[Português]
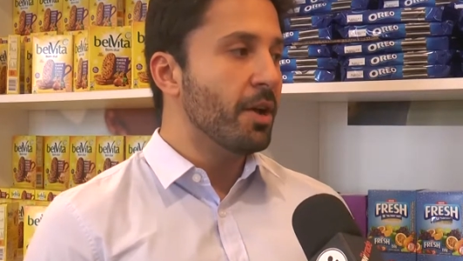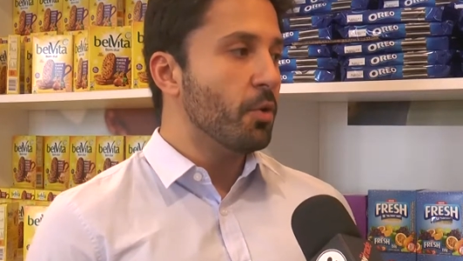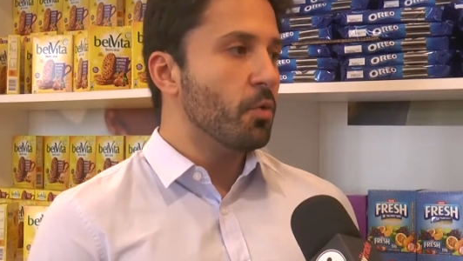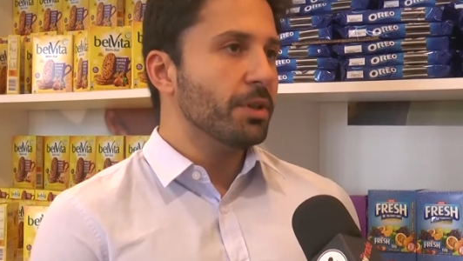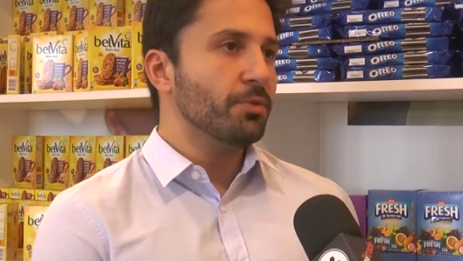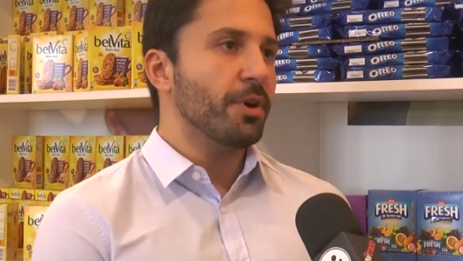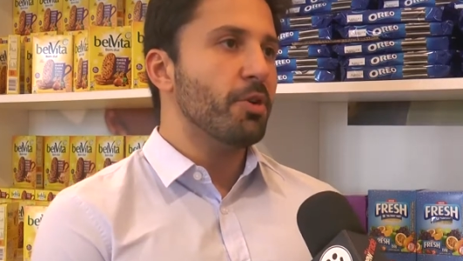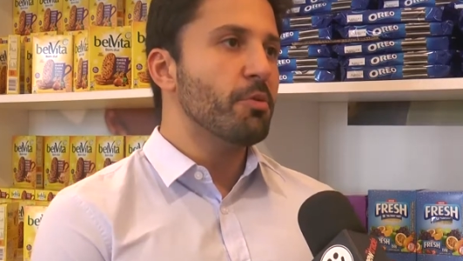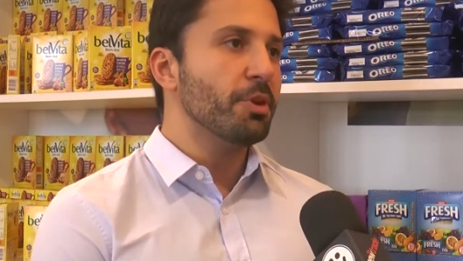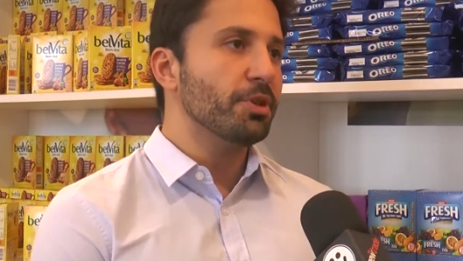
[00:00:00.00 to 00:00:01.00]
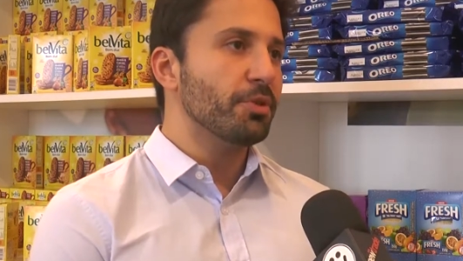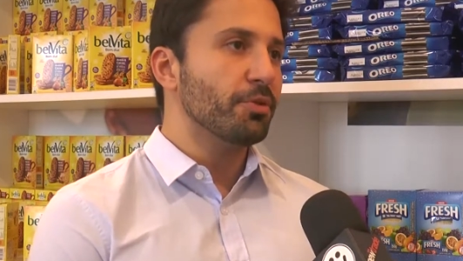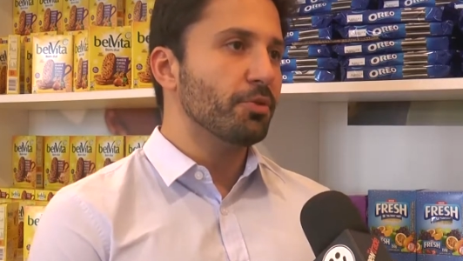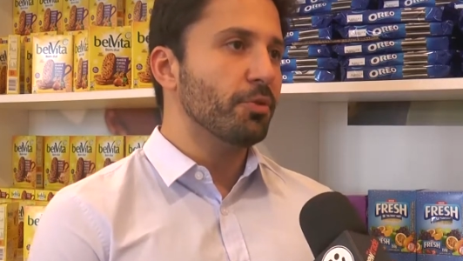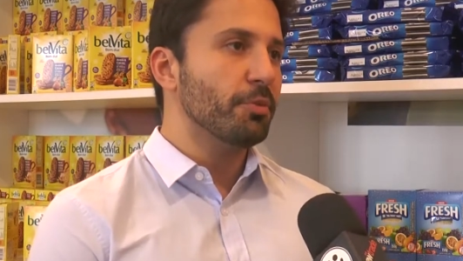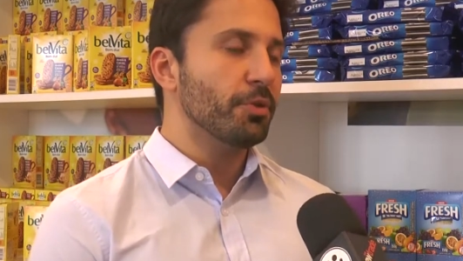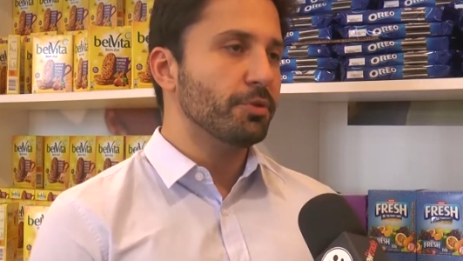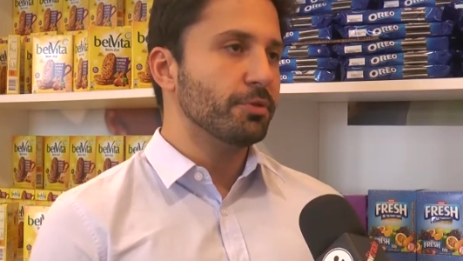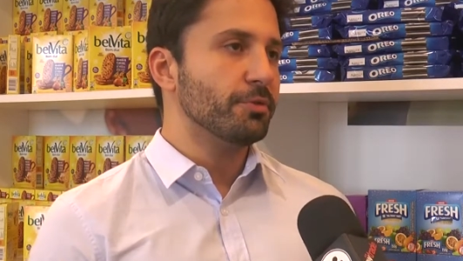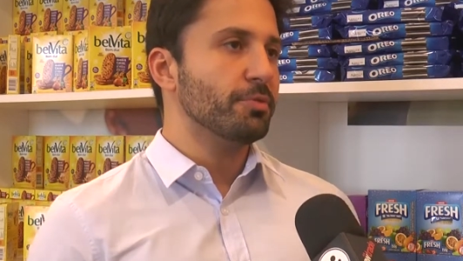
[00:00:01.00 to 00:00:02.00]
O atual momento econômico,
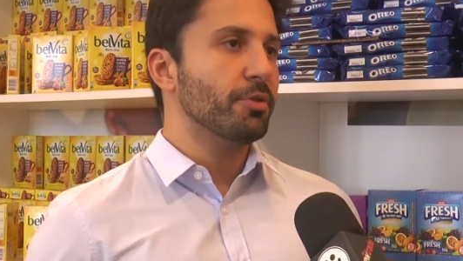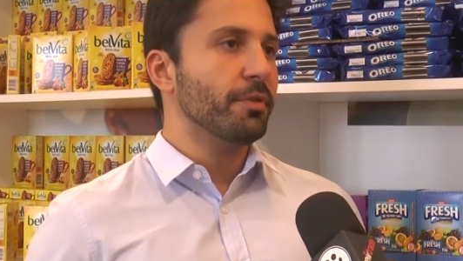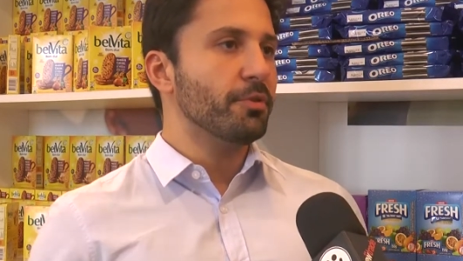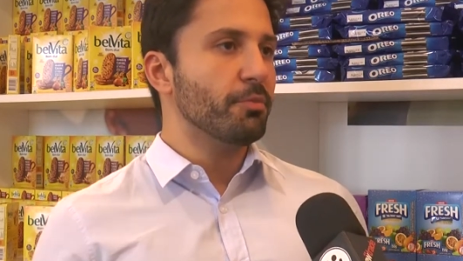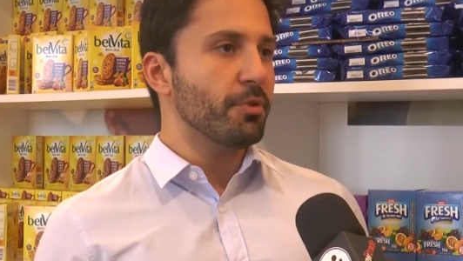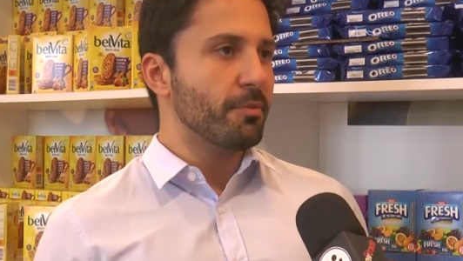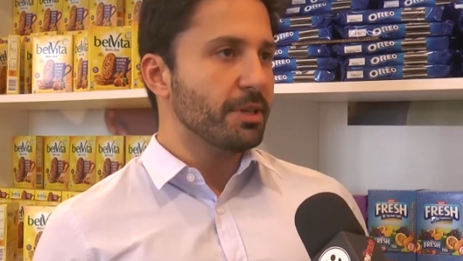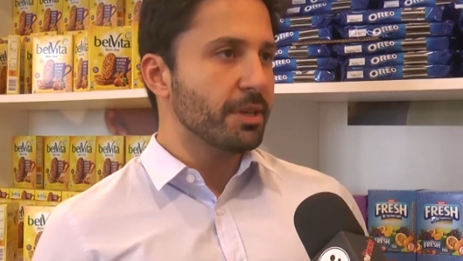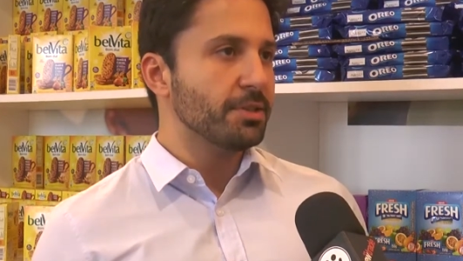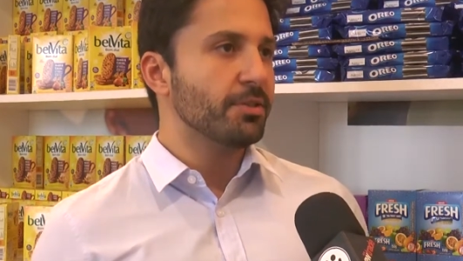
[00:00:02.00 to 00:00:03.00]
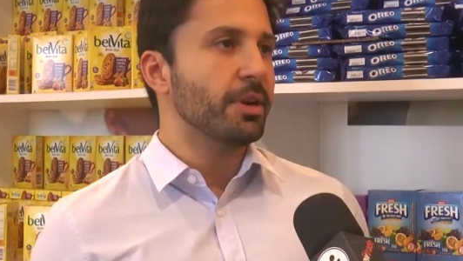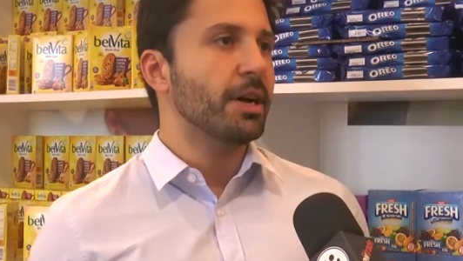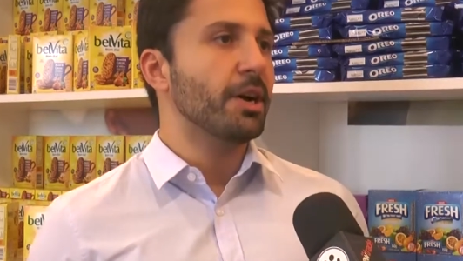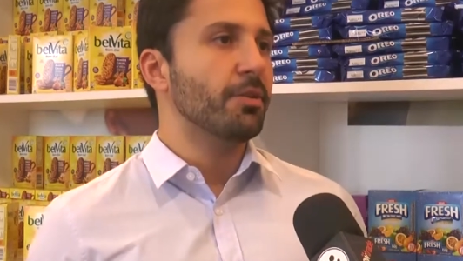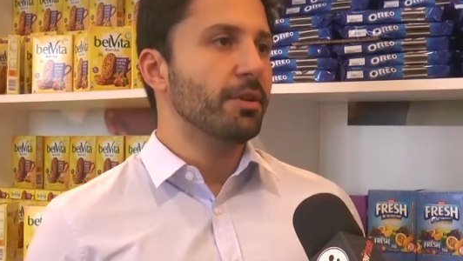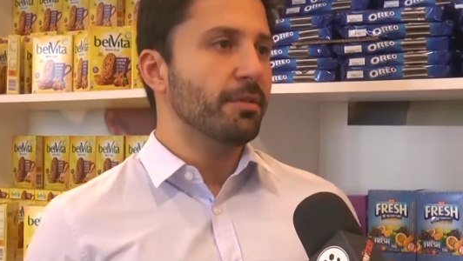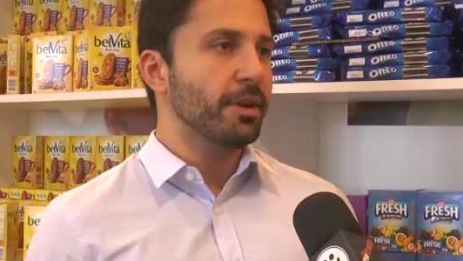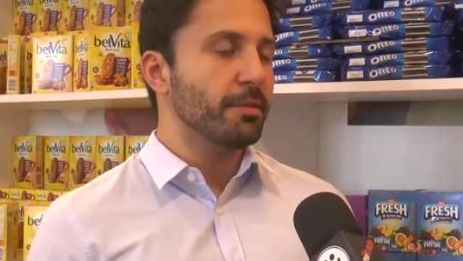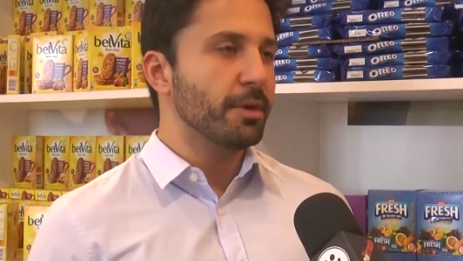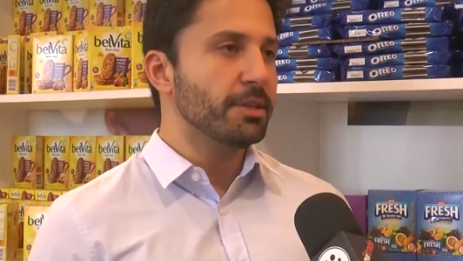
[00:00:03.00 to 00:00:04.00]
onde o consumidor fica um pouco mais racional, ele
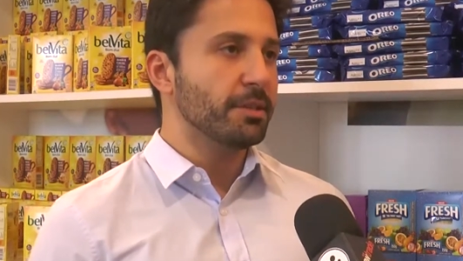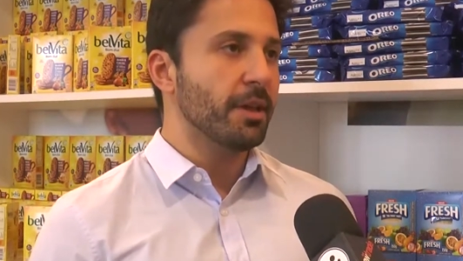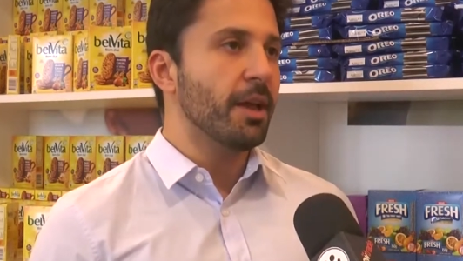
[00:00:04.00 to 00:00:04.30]
fica mais